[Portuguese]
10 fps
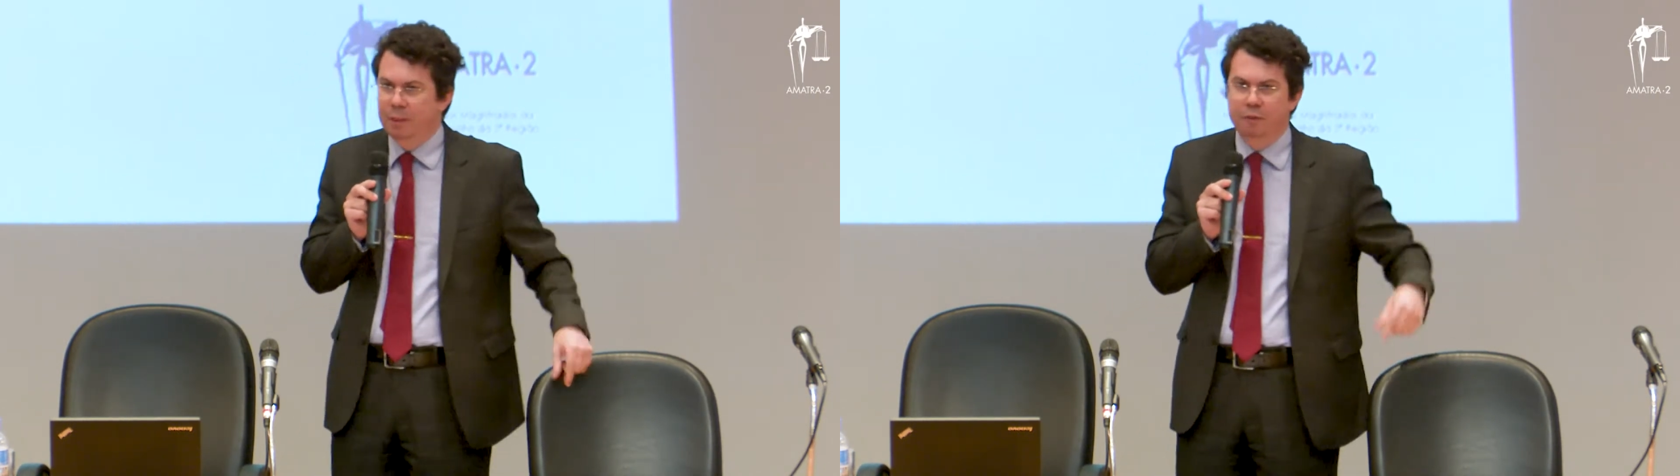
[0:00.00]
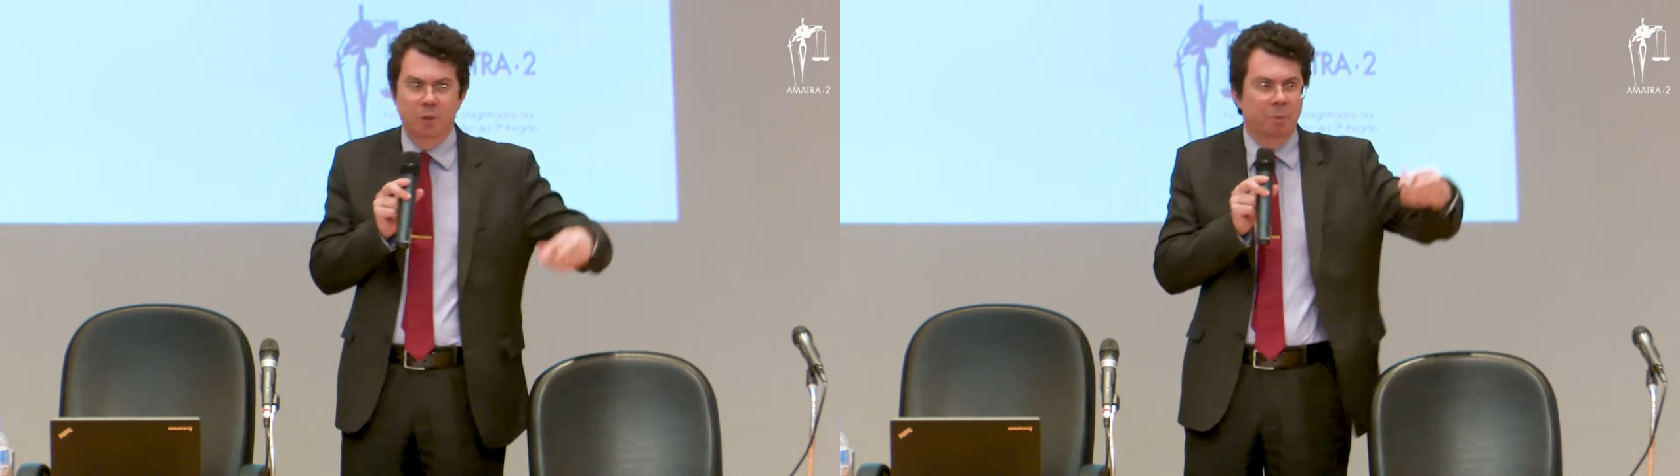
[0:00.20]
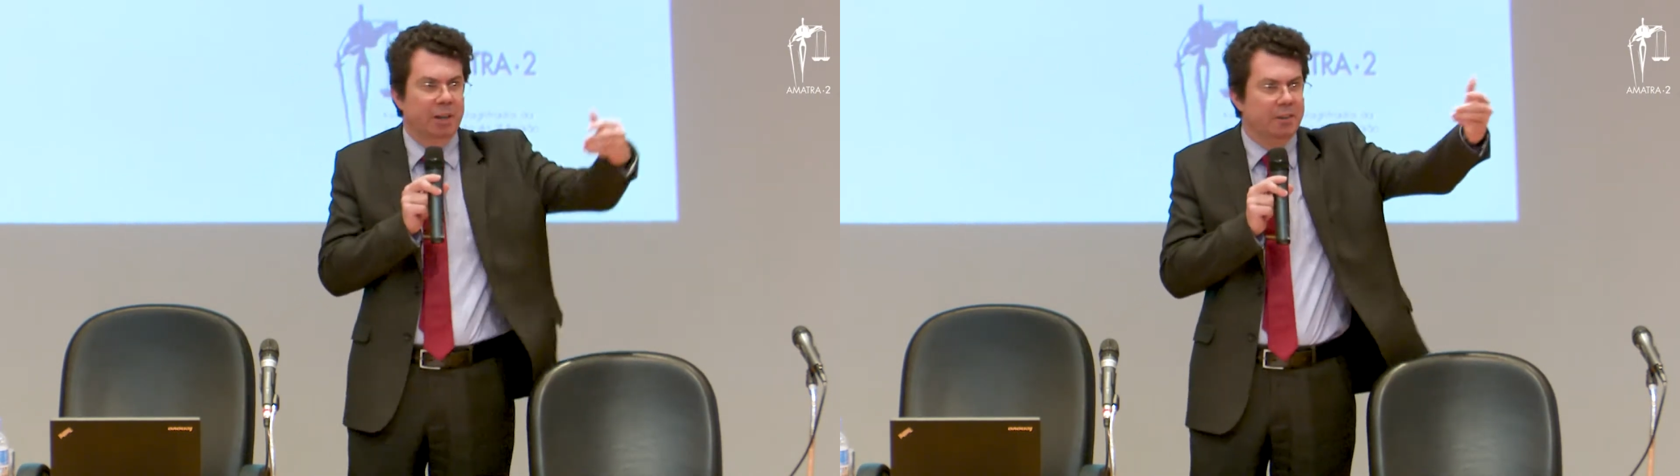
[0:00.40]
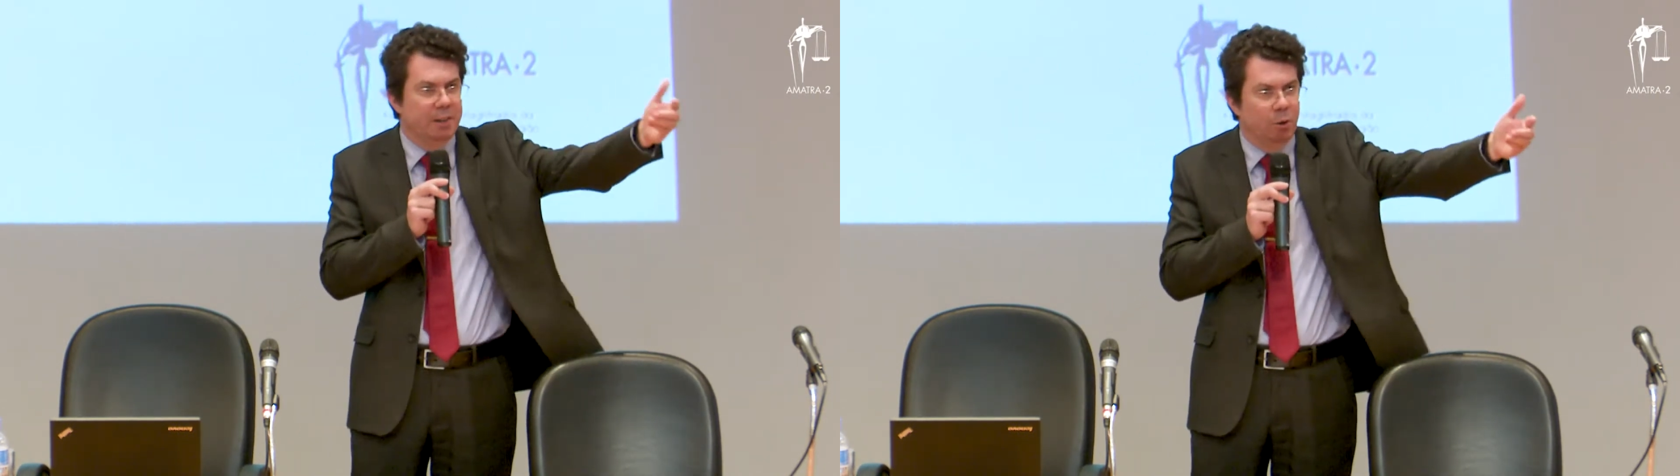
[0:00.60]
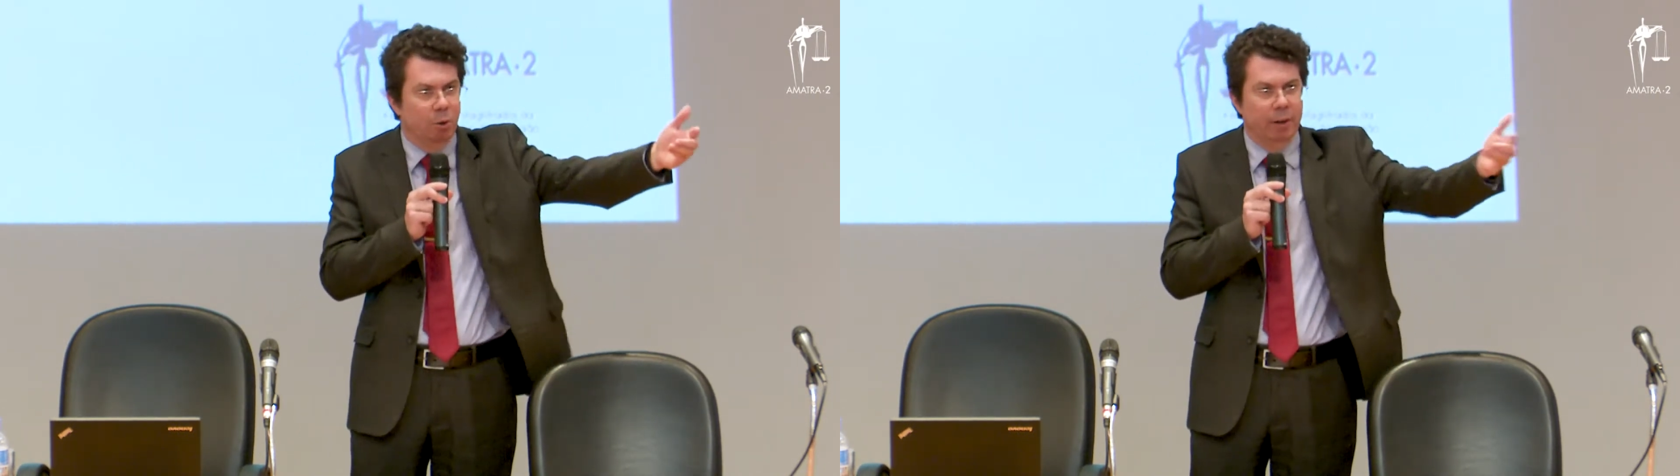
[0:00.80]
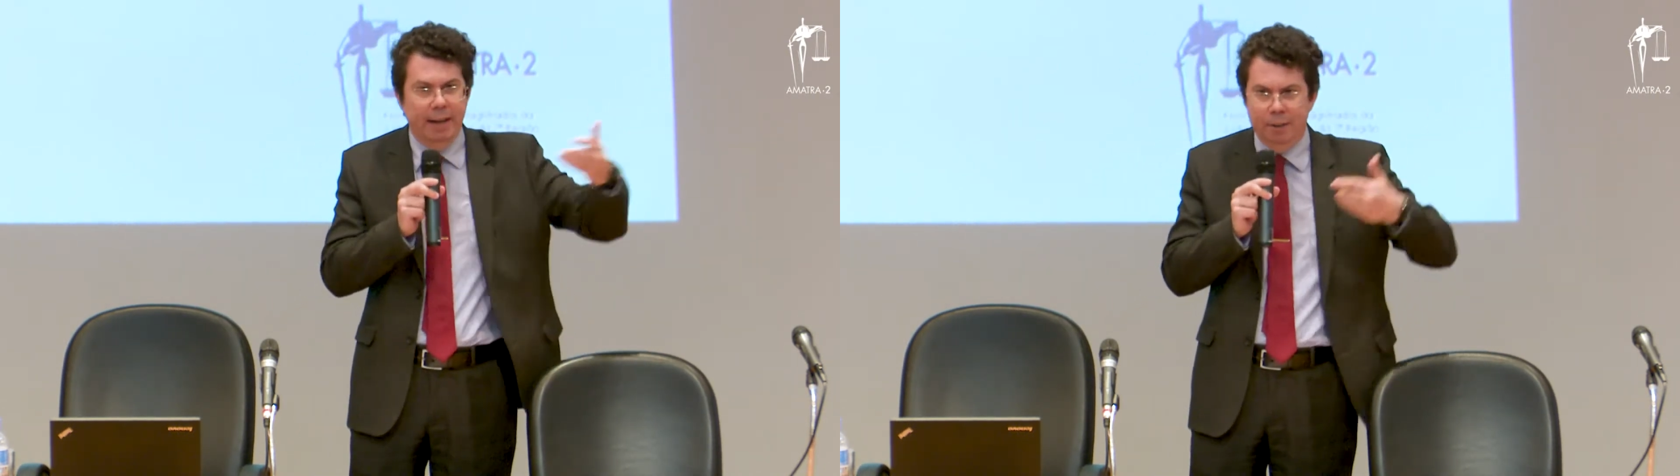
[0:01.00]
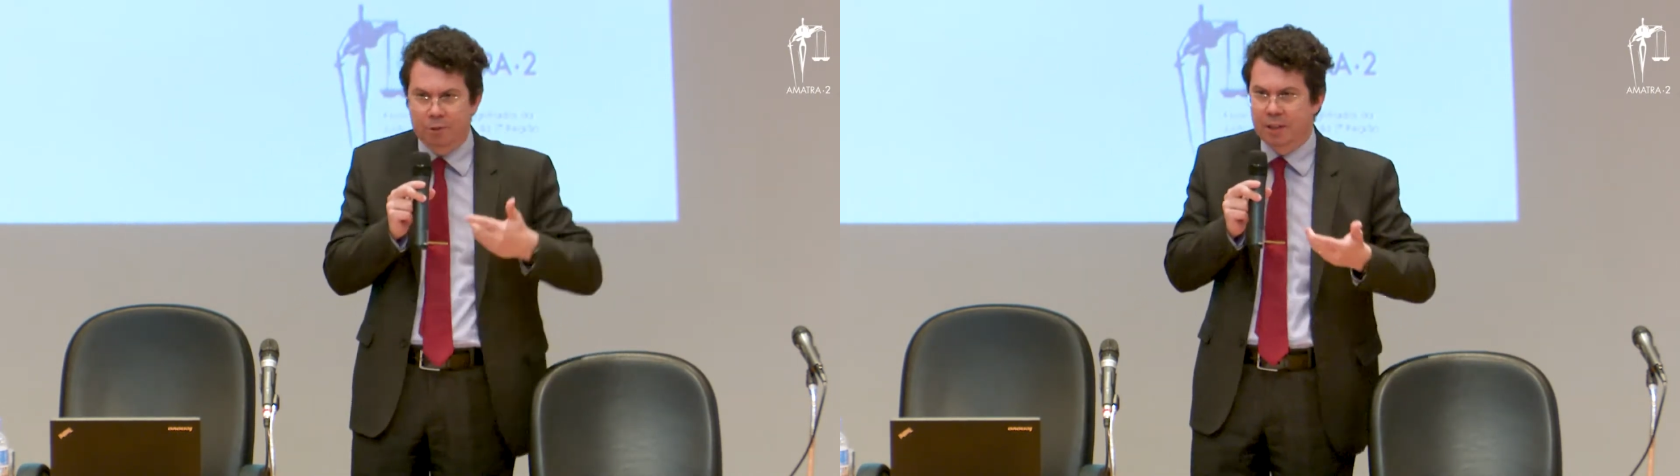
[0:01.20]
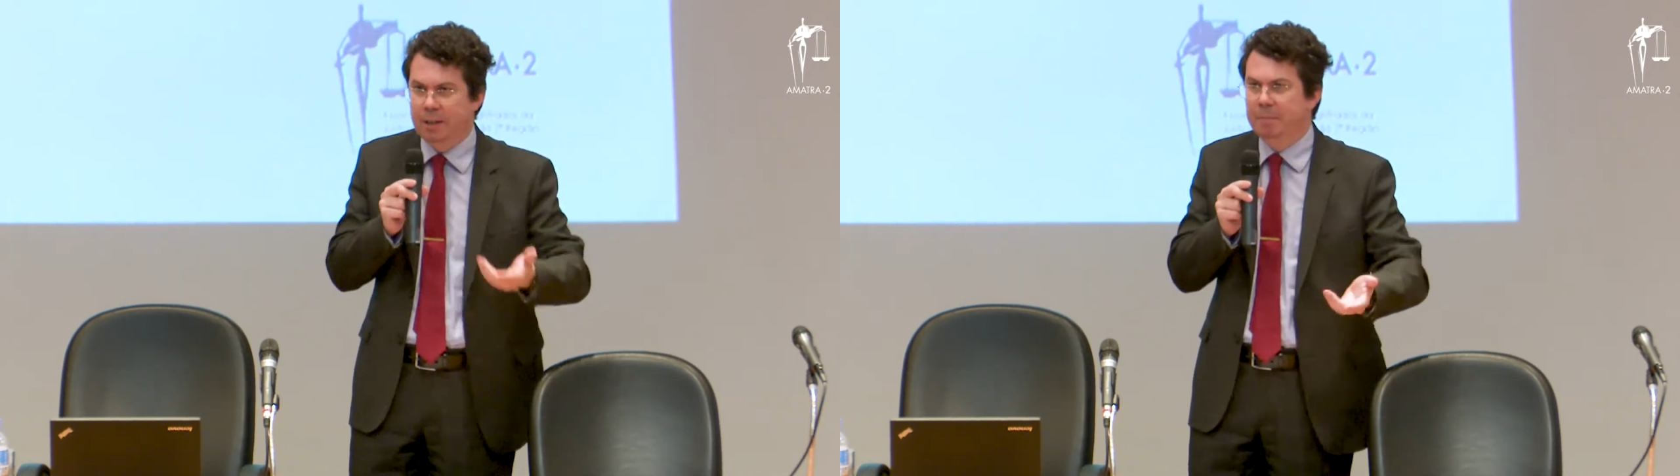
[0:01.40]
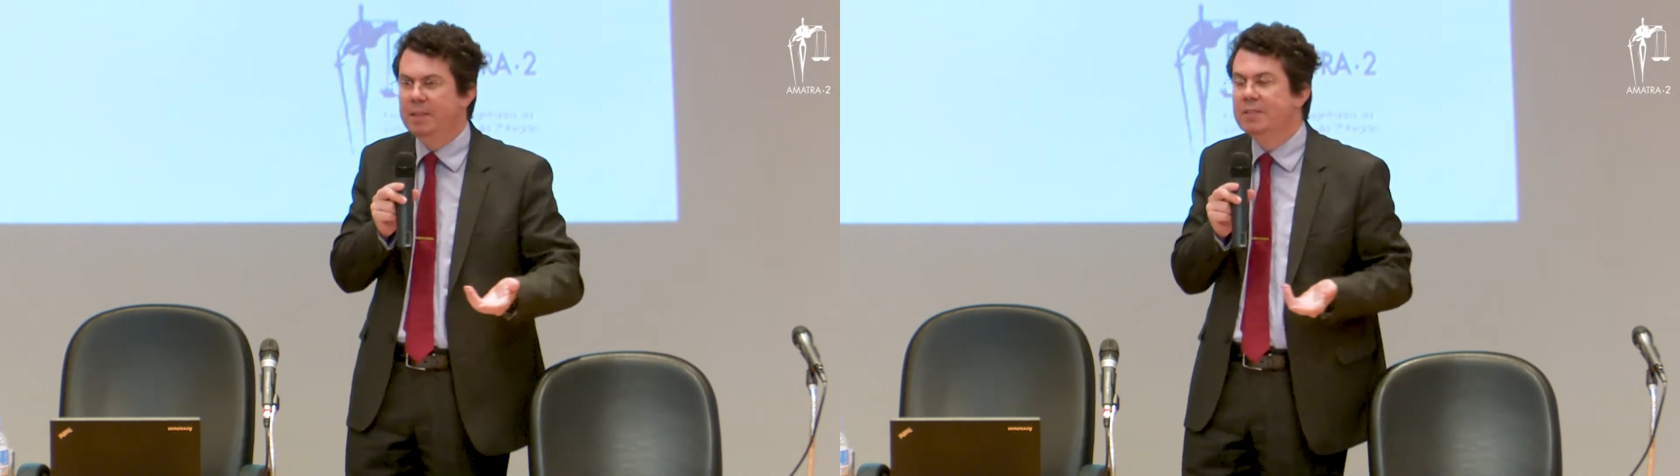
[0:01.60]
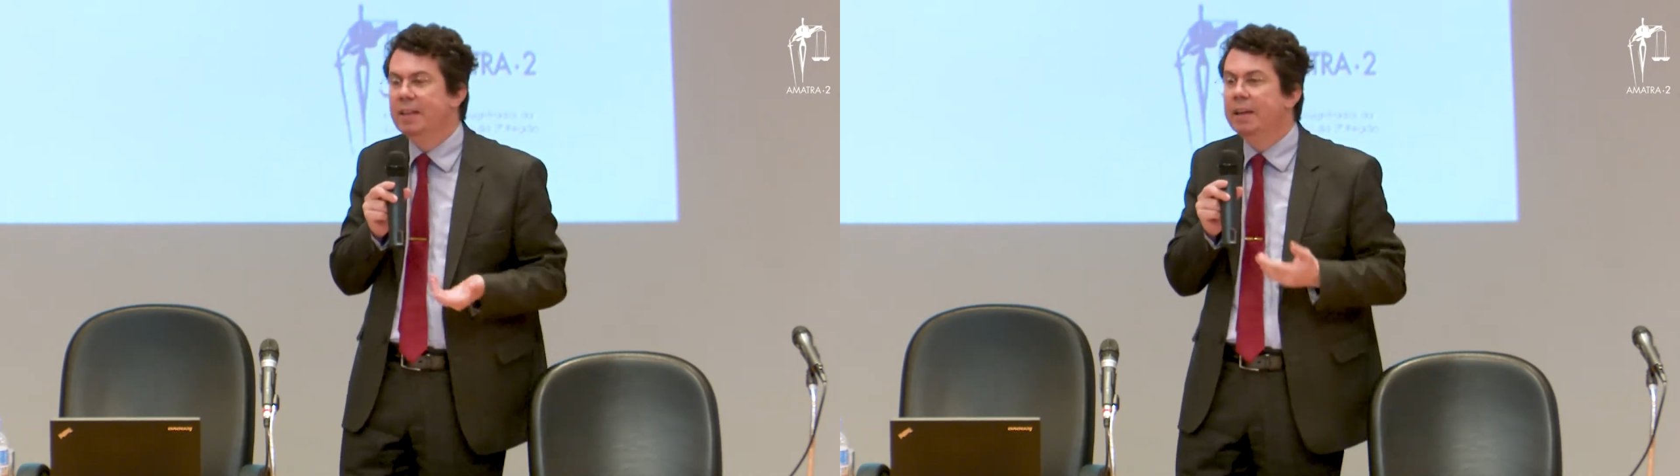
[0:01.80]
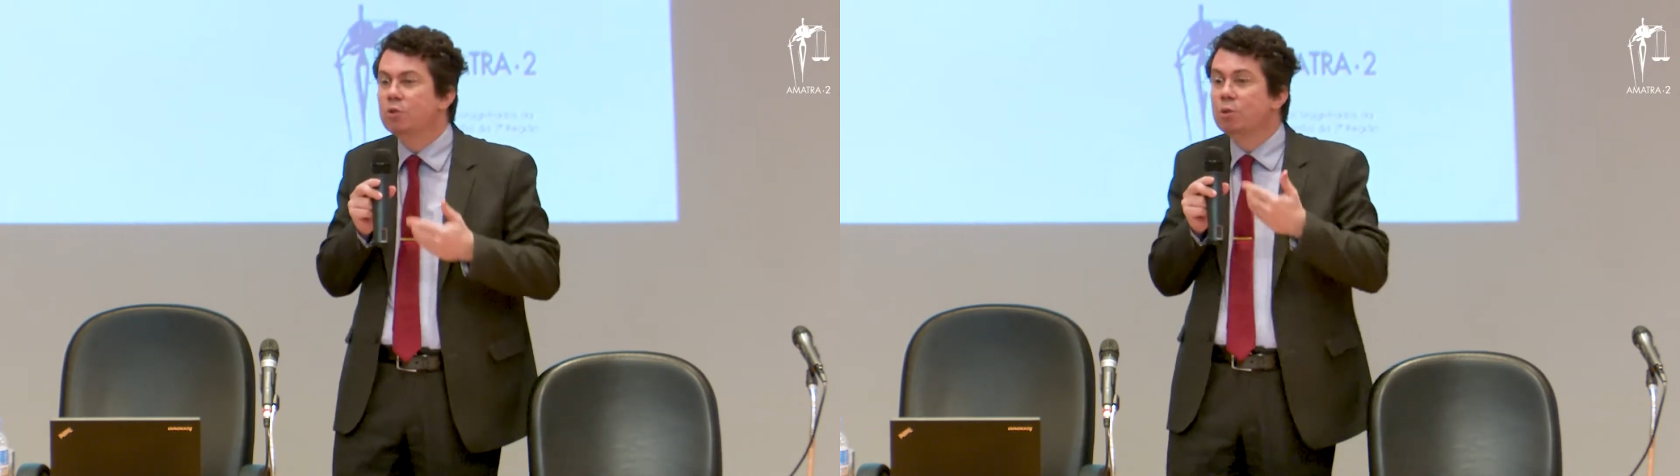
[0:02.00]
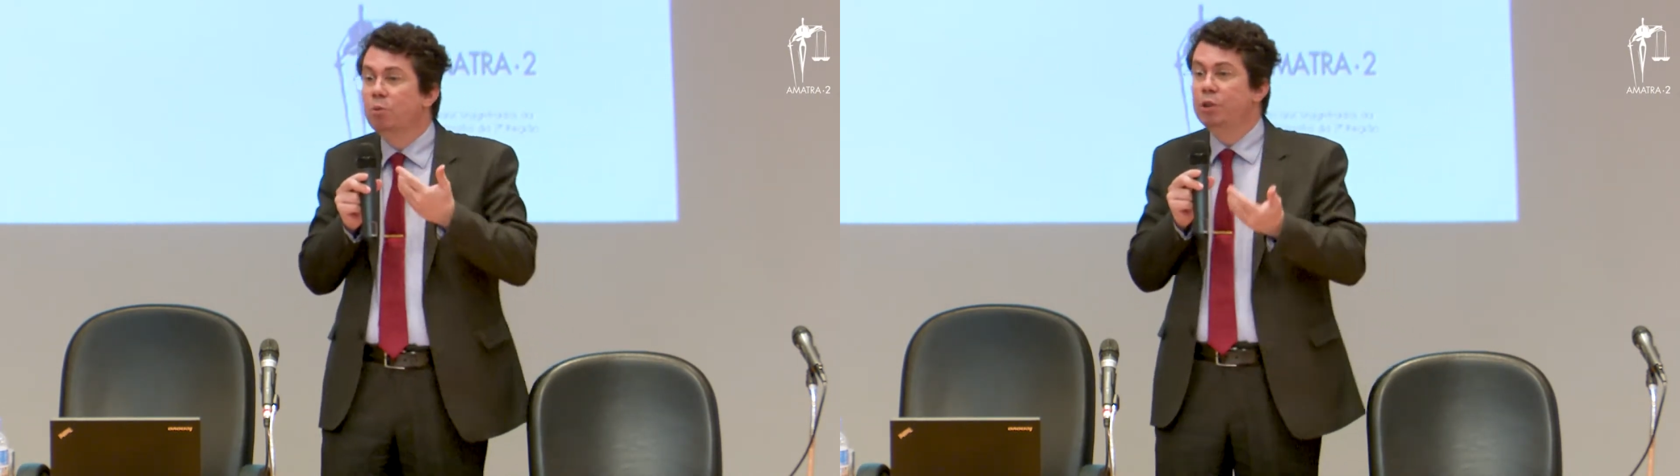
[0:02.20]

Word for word: talvez por ele ser colorado, ser gremista, eu sou um